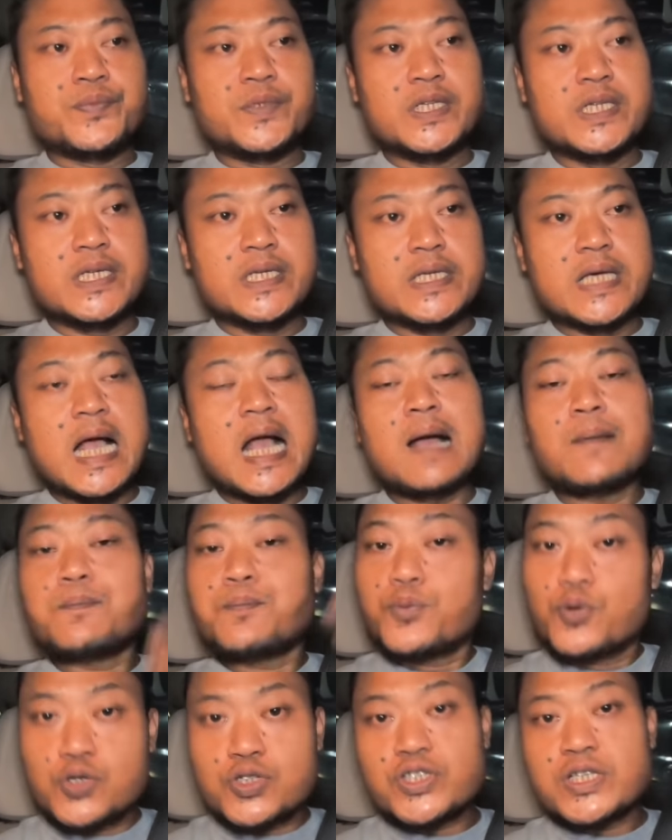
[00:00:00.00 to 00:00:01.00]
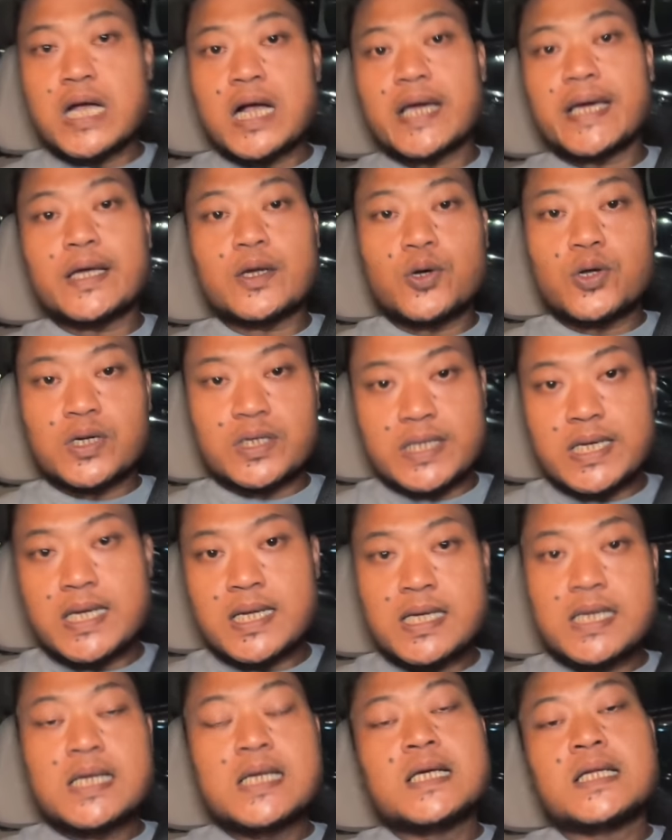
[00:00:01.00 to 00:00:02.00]
dihapus yang
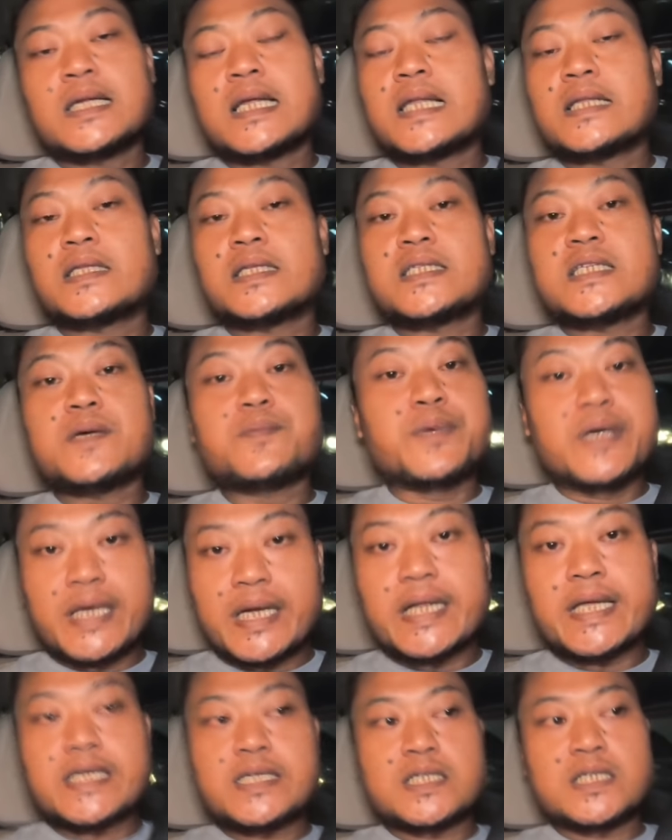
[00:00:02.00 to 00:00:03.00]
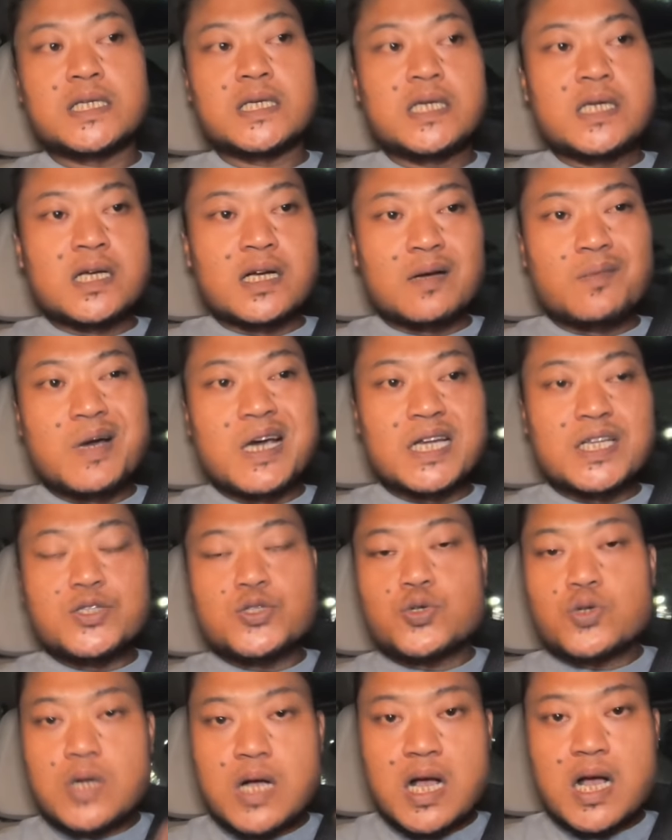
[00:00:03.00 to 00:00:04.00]
errornya nantinya beres kemarin
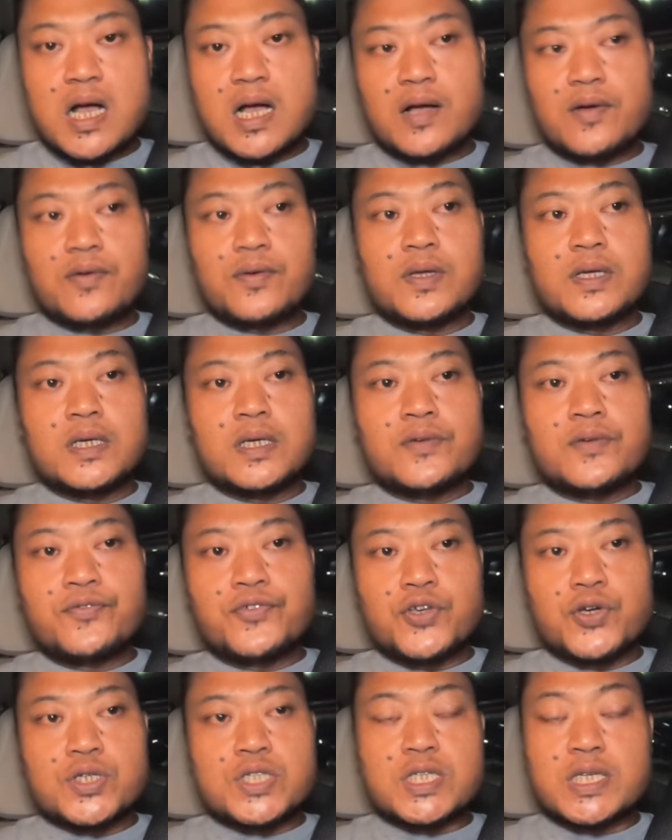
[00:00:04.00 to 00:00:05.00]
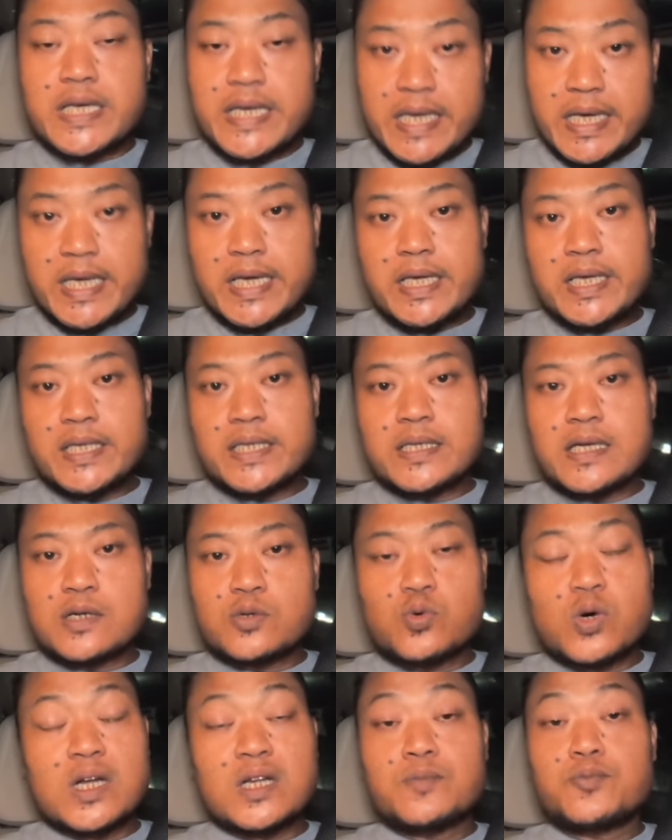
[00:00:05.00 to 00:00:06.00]
juga Vios G
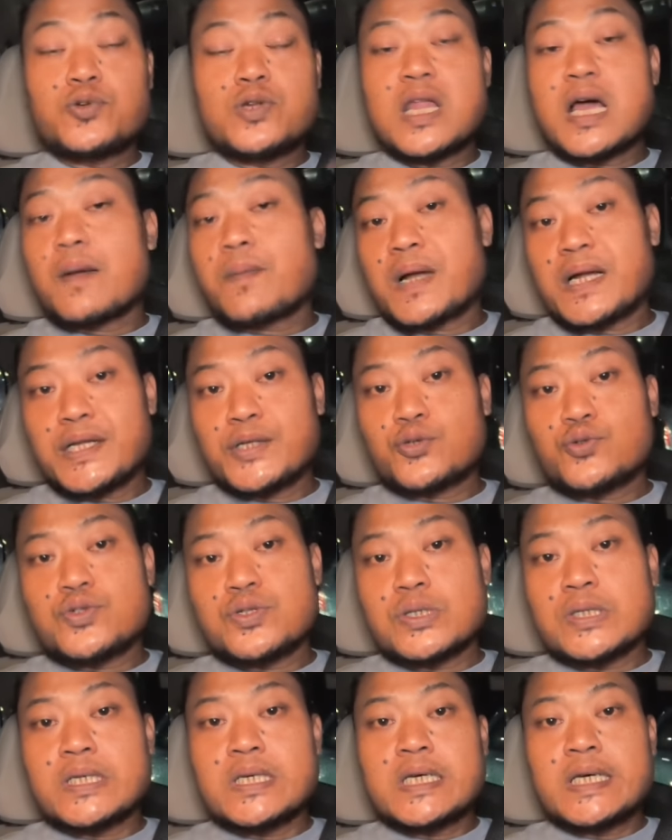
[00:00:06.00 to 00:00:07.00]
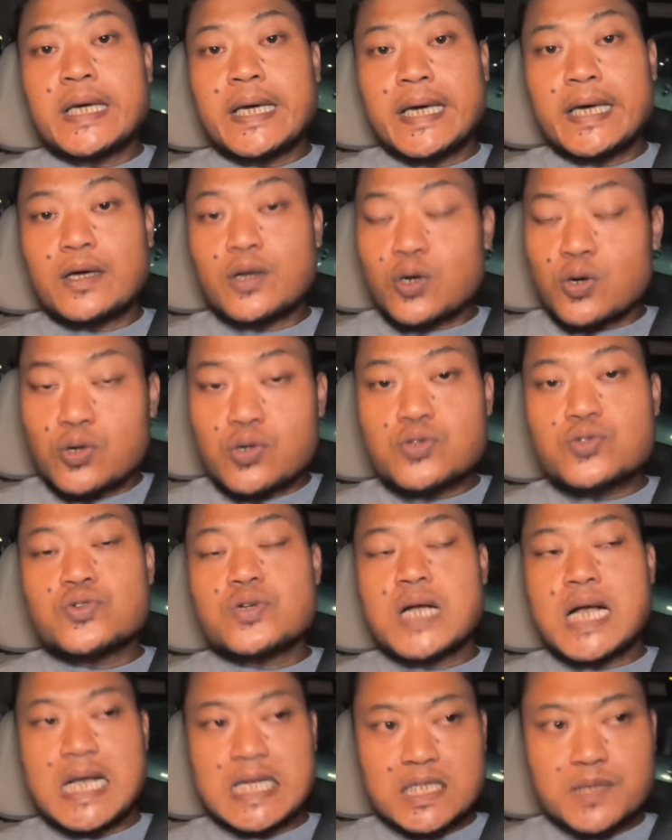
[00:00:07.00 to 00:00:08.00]
yang 2008 itu error
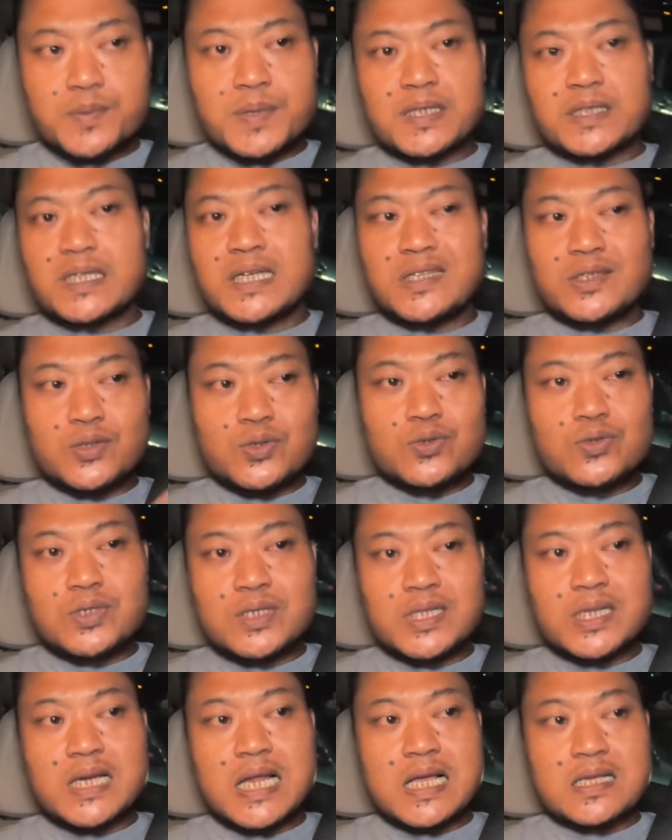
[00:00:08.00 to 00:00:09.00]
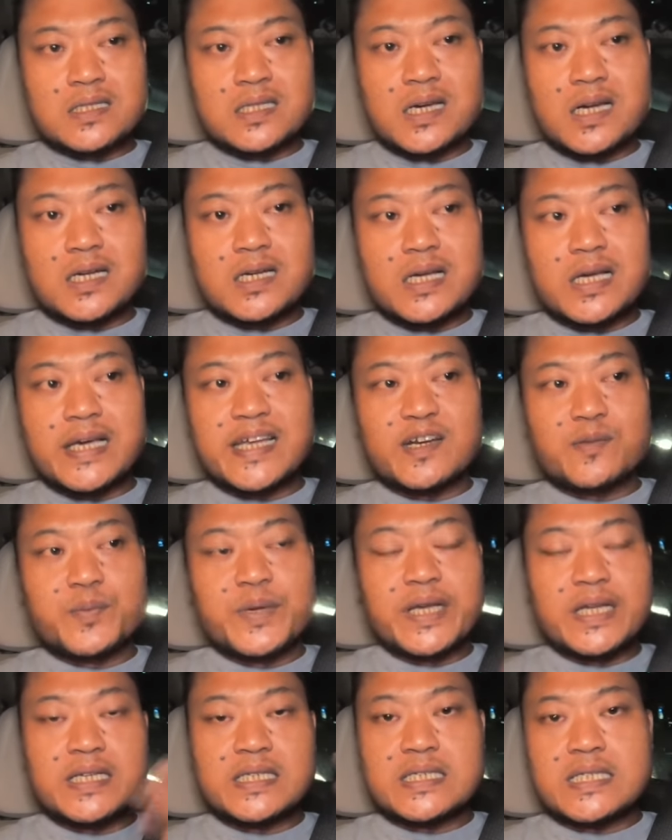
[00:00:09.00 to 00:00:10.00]
juga seperti itu di cluster ada
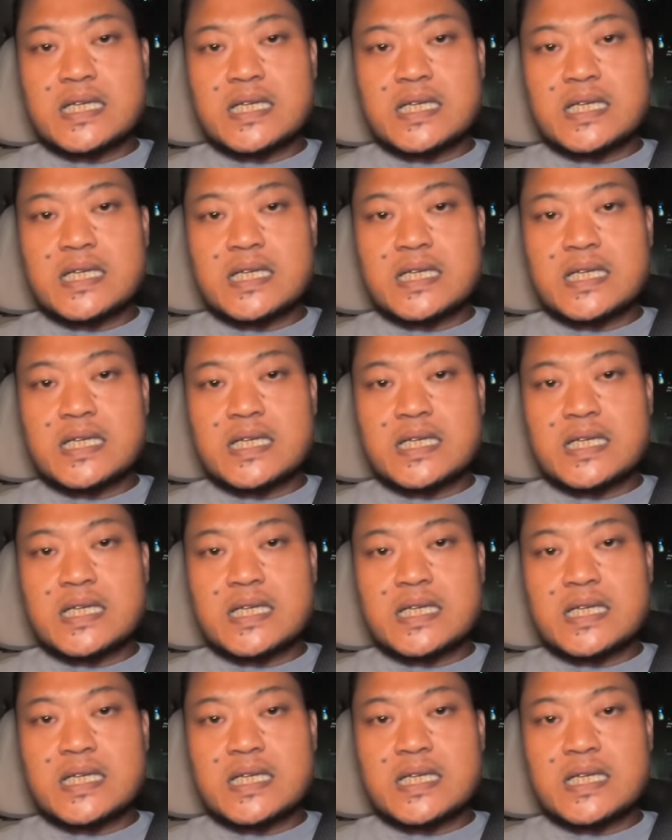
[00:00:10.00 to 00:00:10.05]
airbag